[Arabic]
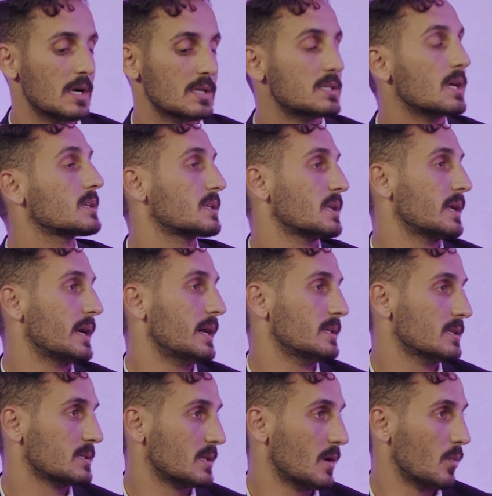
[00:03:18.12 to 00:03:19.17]
الشخص اللي
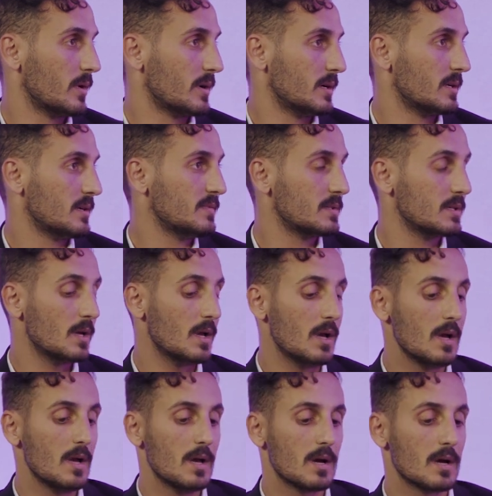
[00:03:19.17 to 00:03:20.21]
قاعد يصور عرفت؟
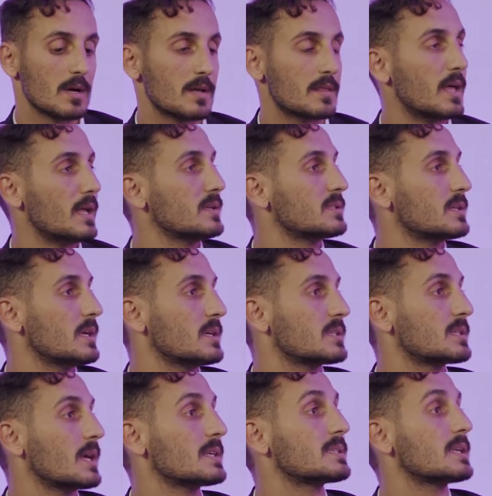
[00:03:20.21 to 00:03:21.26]
تمام ثاني شيء
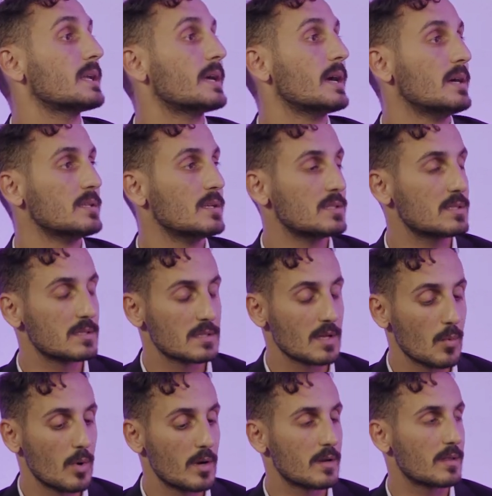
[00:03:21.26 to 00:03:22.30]
الشخص اللي قاعد
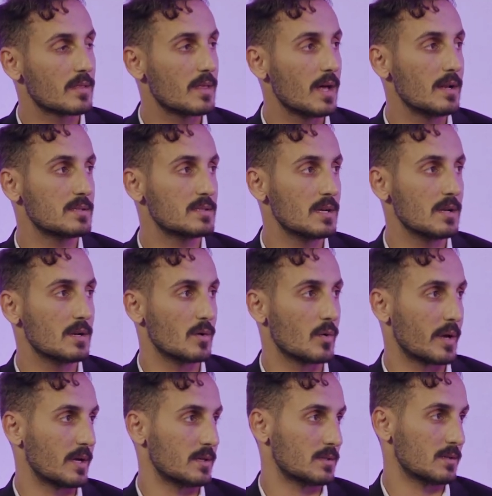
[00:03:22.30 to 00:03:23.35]
يتصور ثالث شيء
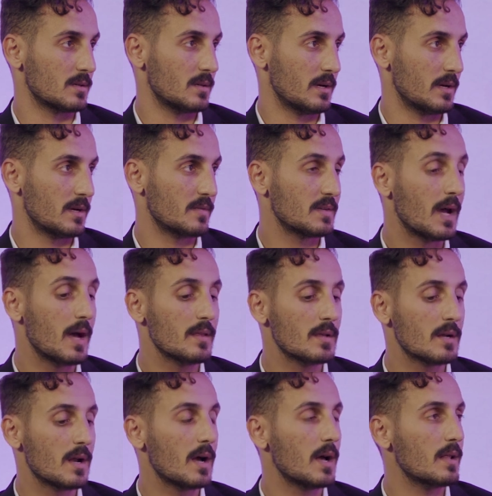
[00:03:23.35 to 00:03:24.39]
اللوكيشن عرفت؟
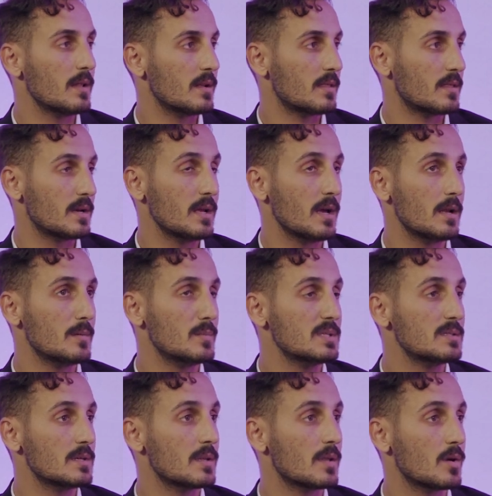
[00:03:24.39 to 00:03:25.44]
هذه هذه الثري
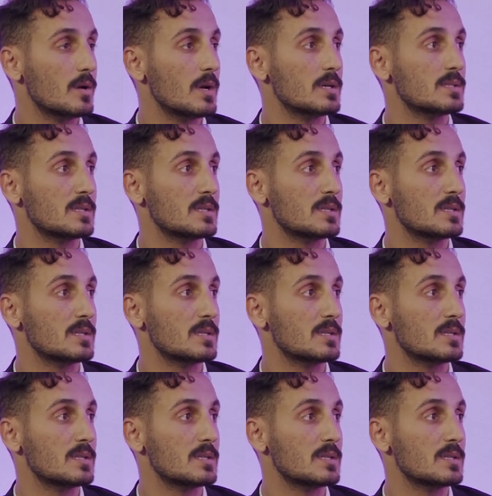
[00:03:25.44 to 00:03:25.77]
المنتس اذا كلها